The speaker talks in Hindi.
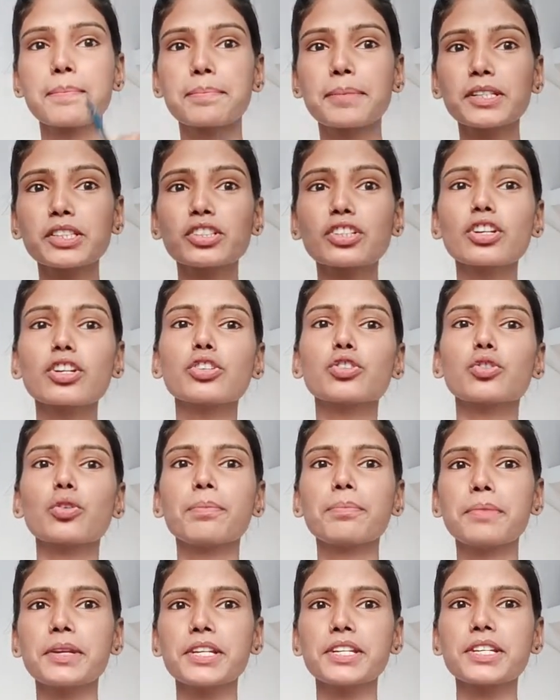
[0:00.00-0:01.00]
1500
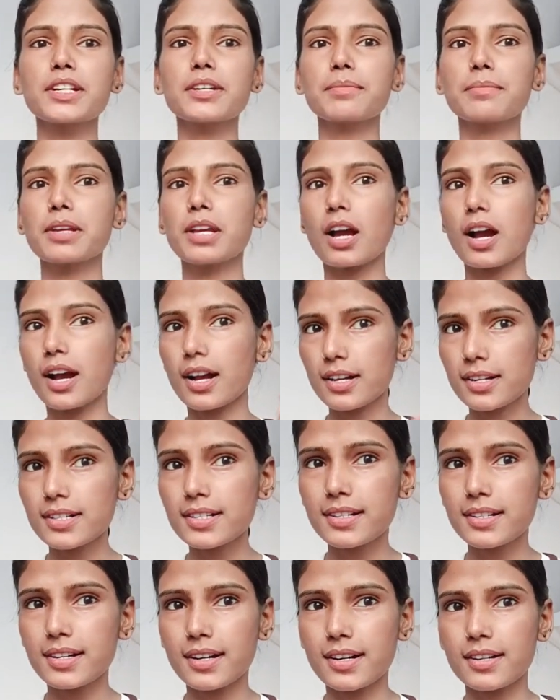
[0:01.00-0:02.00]
मीटर में
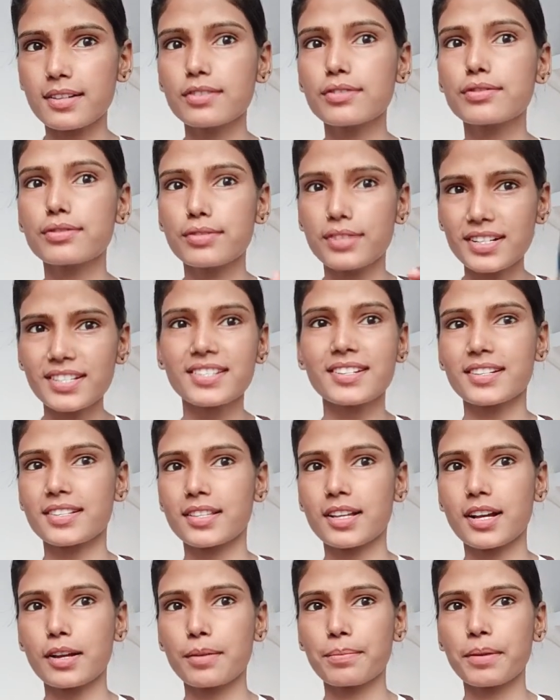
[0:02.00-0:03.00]
अगर आप फर्स्ट
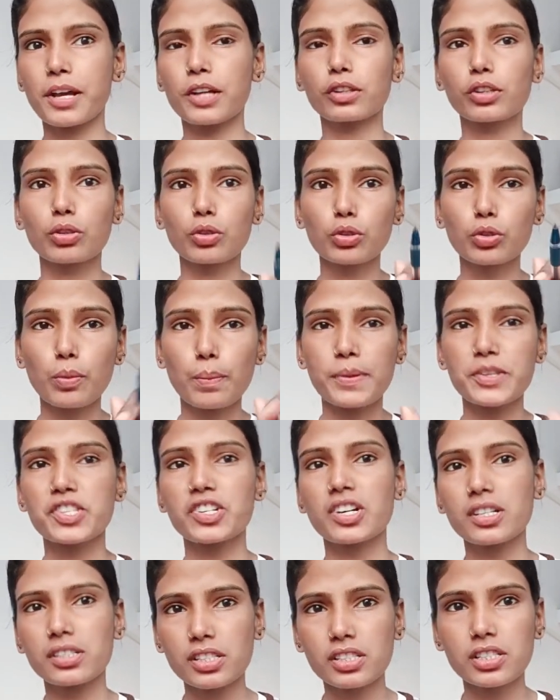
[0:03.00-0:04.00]
स्थान पे आते हो तो
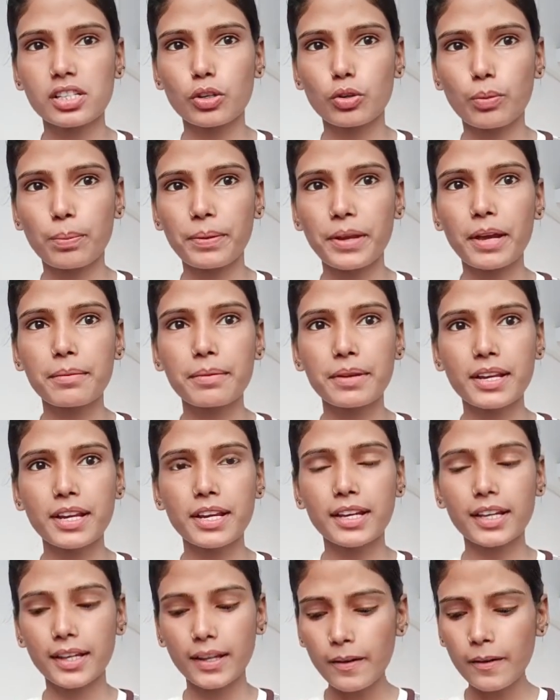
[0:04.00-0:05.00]
पचास हज़ार रुपया
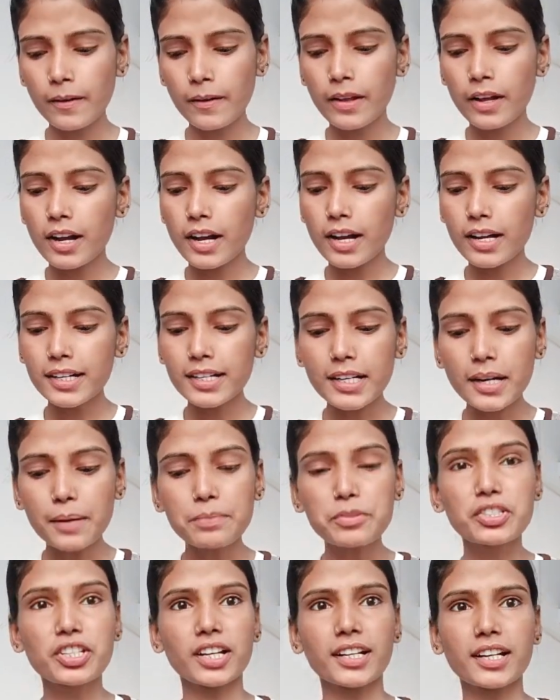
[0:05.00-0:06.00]
मिलेंगे अगर आप
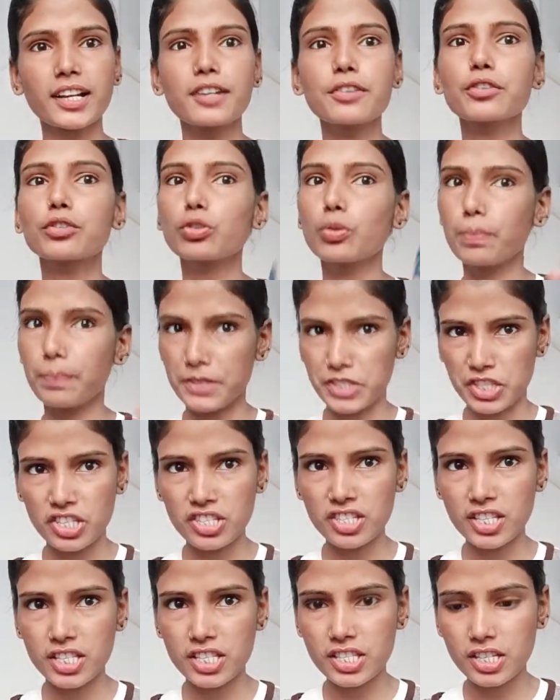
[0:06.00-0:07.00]
सेकेंड तो
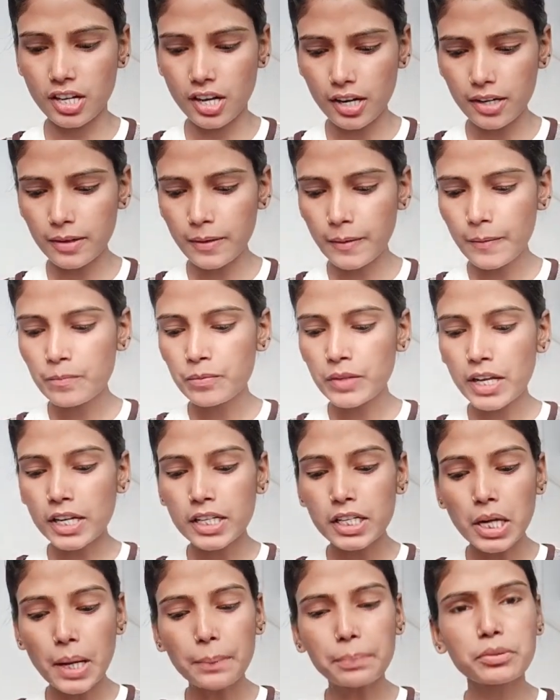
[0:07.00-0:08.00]
पच्चीस हज़ार
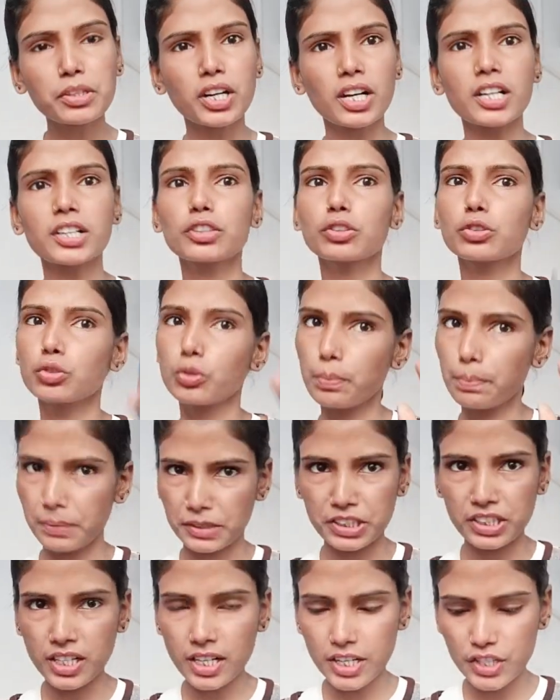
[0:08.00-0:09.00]
अगर आप थर्ड तो
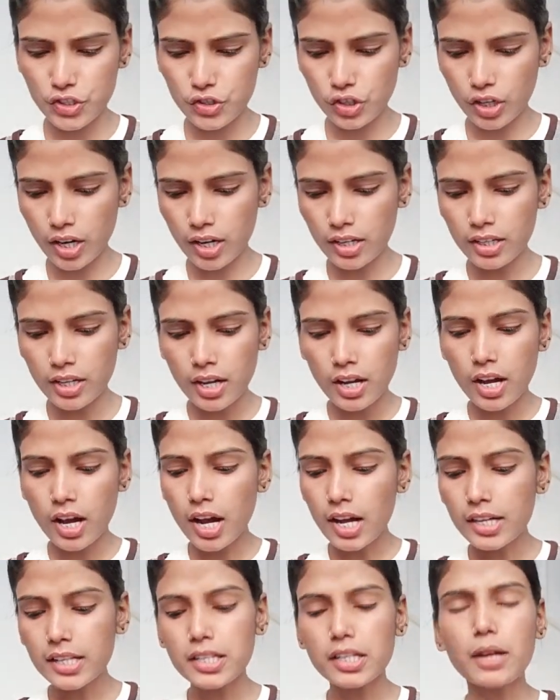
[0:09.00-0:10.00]
पंद्रह हज़ार
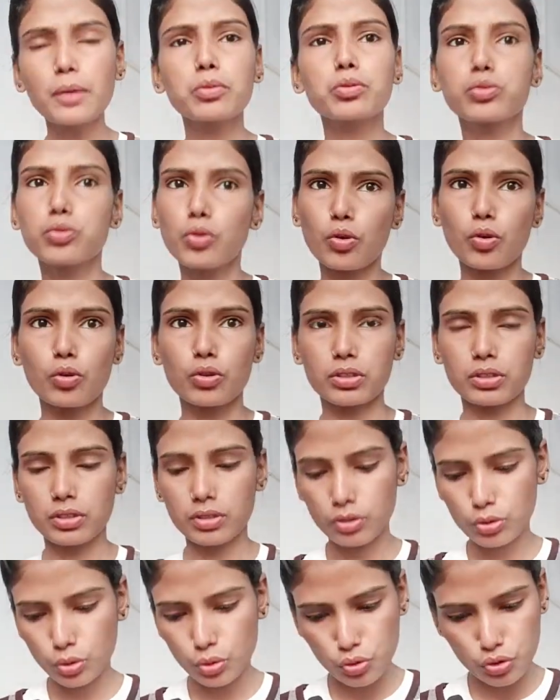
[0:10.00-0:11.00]
अगर आप
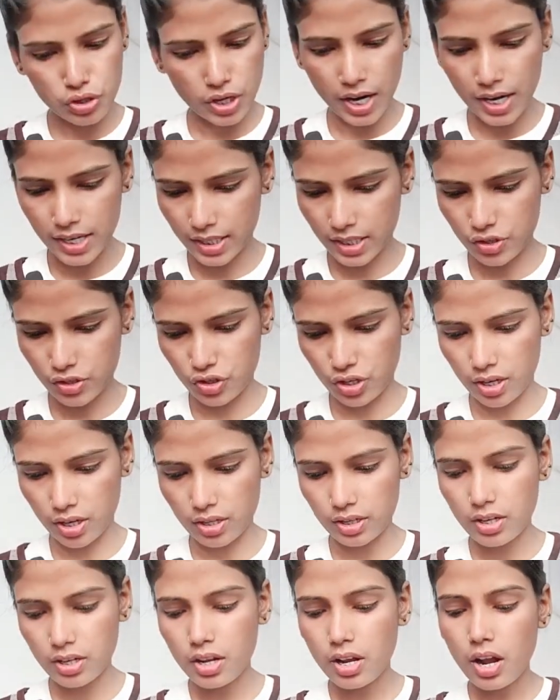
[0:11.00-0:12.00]
फोर्थ तो चार
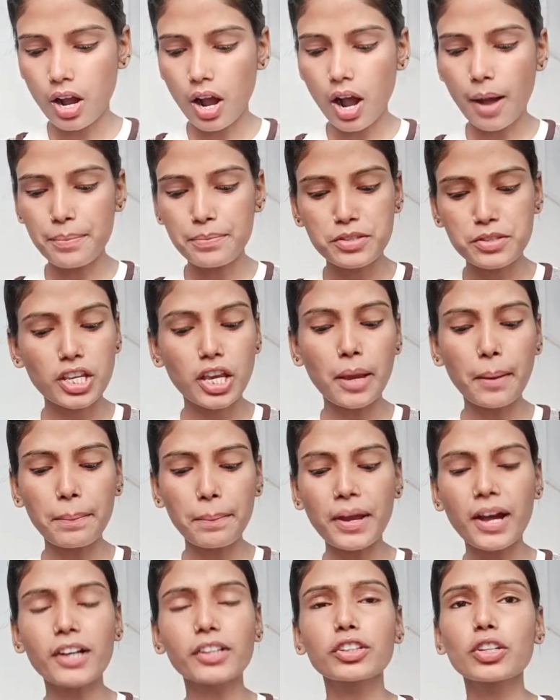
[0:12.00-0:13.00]
हज़ार आप छः पे
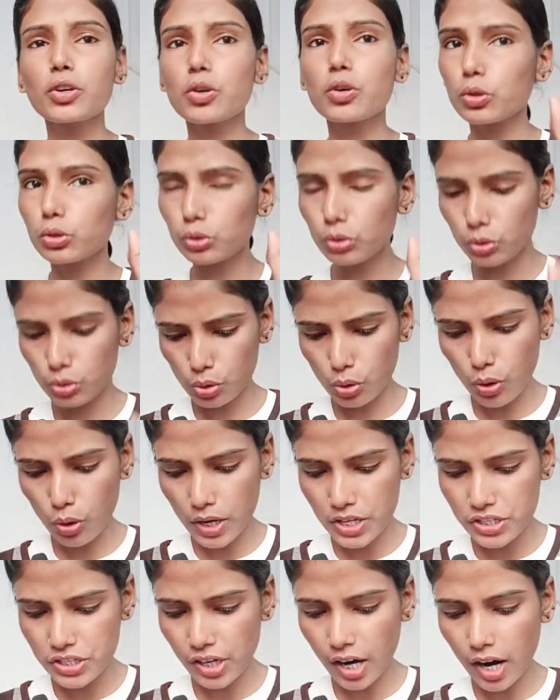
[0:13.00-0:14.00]
आते हो तो दो
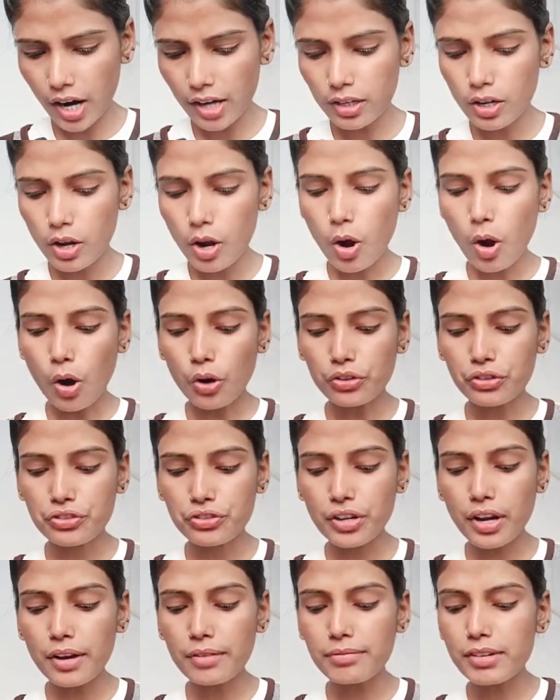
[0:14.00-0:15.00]
हज़ार और
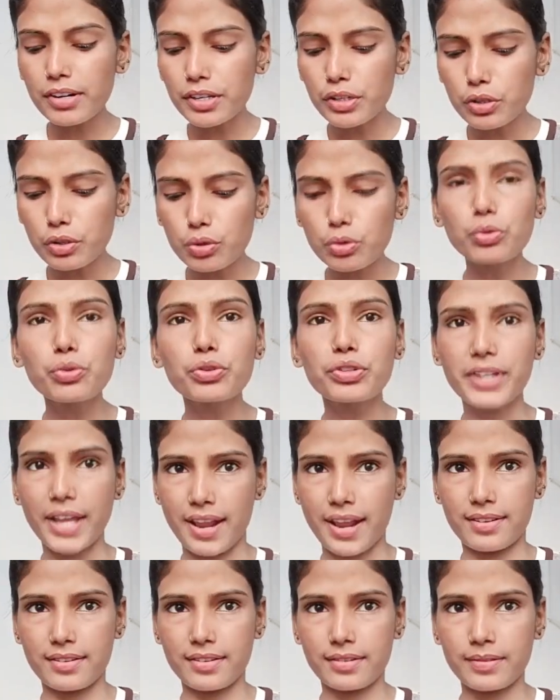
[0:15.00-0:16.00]
सेवन टू तो
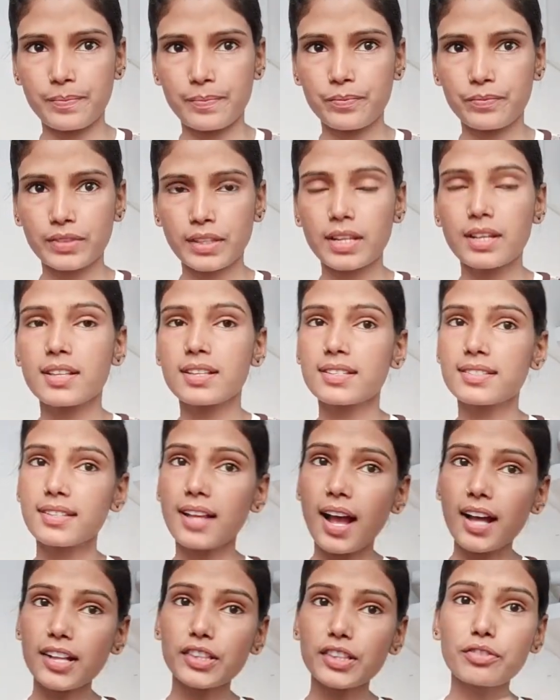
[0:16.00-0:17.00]
टेन
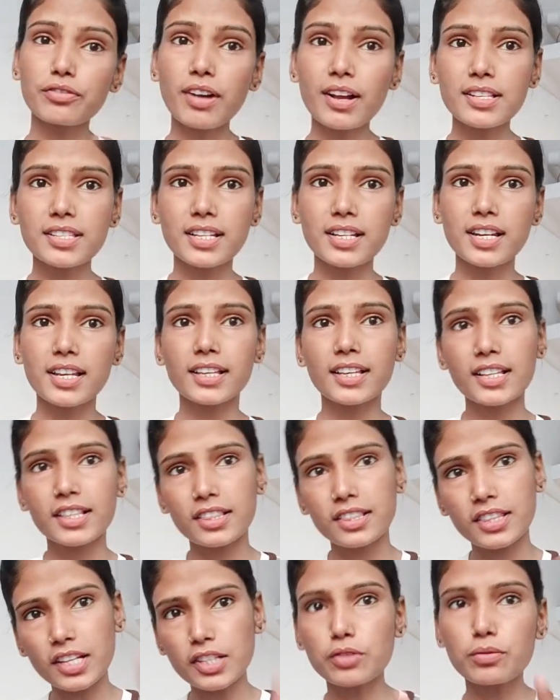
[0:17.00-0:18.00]
सातवां से लेकर
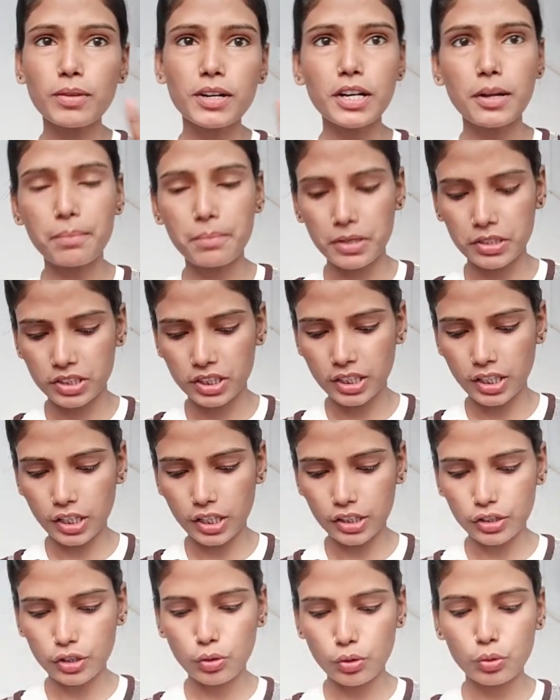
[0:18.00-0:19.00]
दसवां नंबर तक
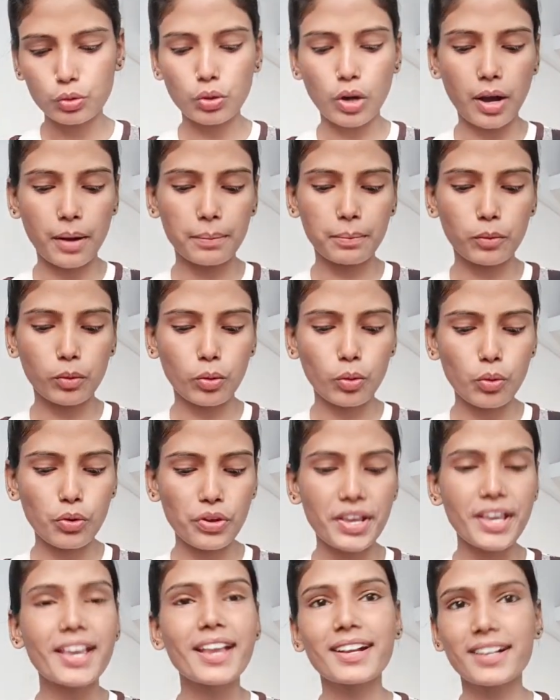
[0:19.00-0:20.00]
आते हो तो आपको
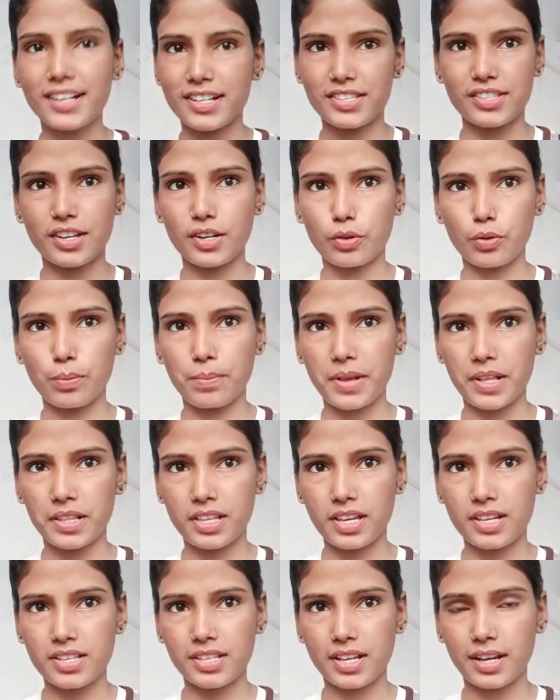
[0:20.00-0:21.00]
एक हज़ार रुपया
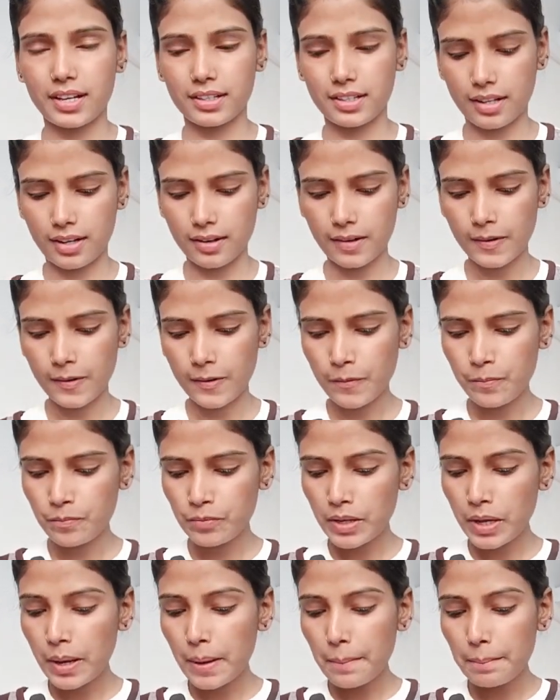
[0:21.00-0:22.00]
दिया जाएगा
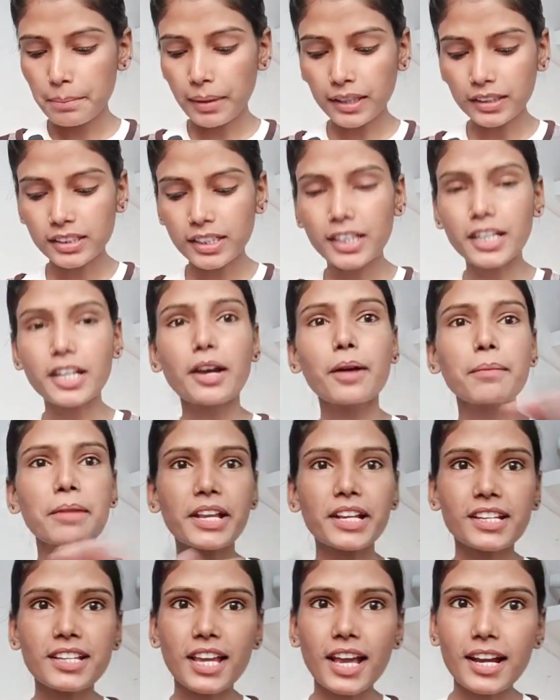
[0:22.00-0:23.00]
बात करें हम
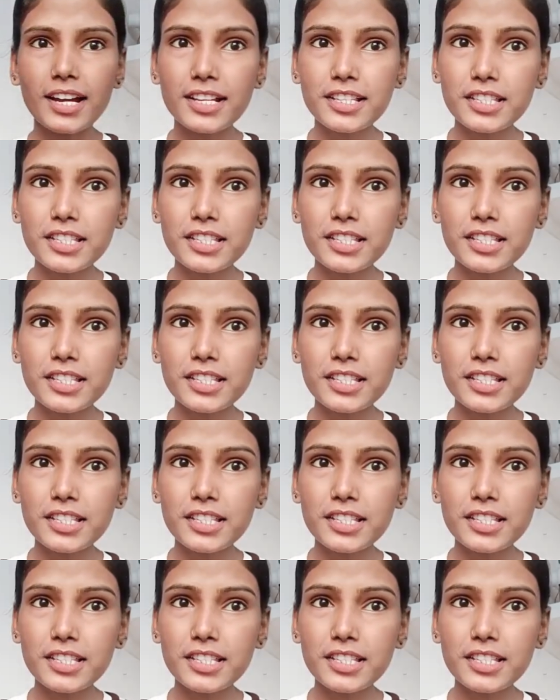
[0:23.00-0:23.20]
ग्यारह